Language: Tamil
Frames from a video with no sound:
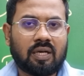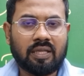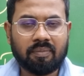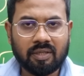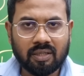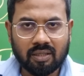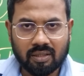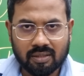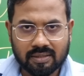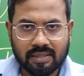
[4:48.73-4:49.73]
அதே மாதிரி
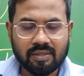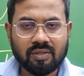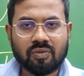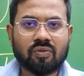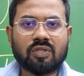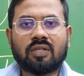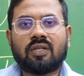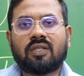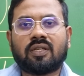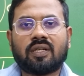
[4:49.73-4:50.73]
சயின்ஸு சோஷியல்
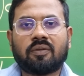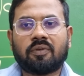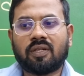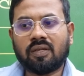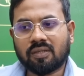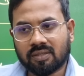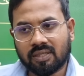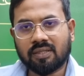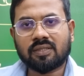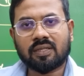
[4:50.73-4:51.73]
எடுத்துக்கிட்டிங்க அப்படின்னா
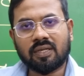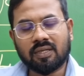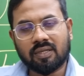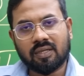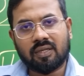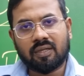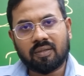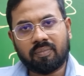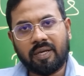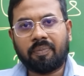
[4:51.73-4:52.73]
சயின்ஸில்
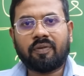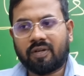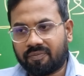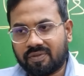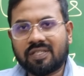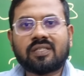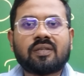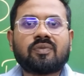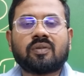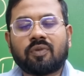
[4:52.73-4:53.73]
பயப்பட வேண்டாம் ஃபிசிக்ஸ்
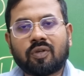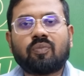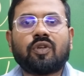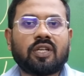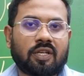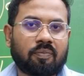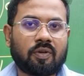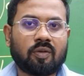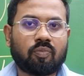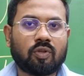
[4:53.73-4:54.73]
கெமிஸ்ட்ரி மட்டும் முடிக்க ட்ரை
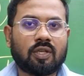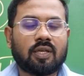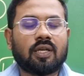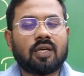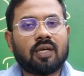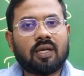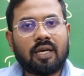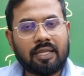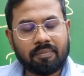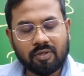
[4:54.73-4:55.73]
பண்ணுங்க இப்போதைக்கு
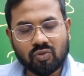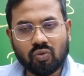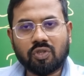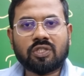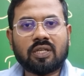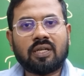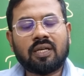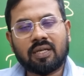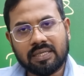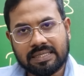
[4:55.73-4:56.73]
அதே மாதிரி
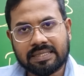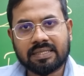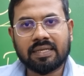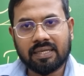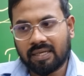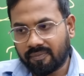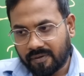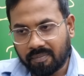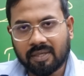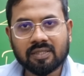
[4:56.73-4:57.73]
சோஷியலில் ஹிஸ்ட்ரியில்
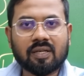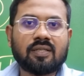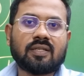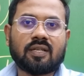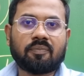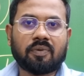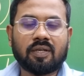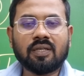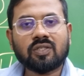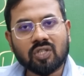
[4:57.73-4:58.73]
ஃபைவ் மார்க்ஸ் கான்சென்ட்ரேட்
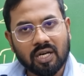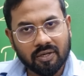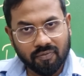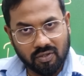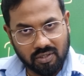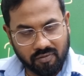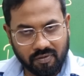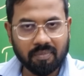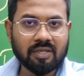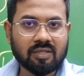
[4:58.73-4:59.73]
பண்ணு ஜாகிரபிலையும்
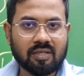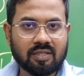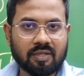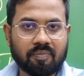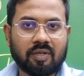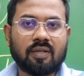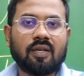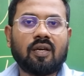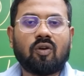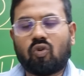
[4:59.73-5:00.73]
ஃபைவ் மார்க்ஸ் கான்சென்ட்ரேட் பண்ணு
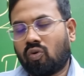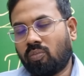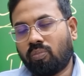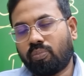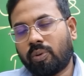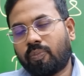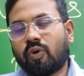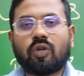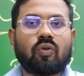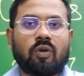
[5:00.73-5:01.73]
ரொம்ப
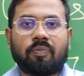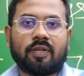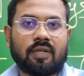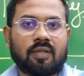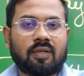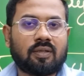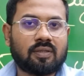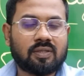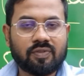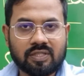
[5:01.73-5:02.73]
போட்டு குழப்பிக்காத
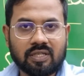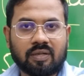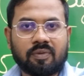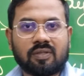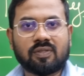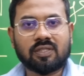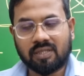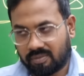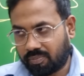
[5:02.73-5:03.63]
சிவிக்ஸ் எக்கனாமிக்ஸ் வச்சு நான்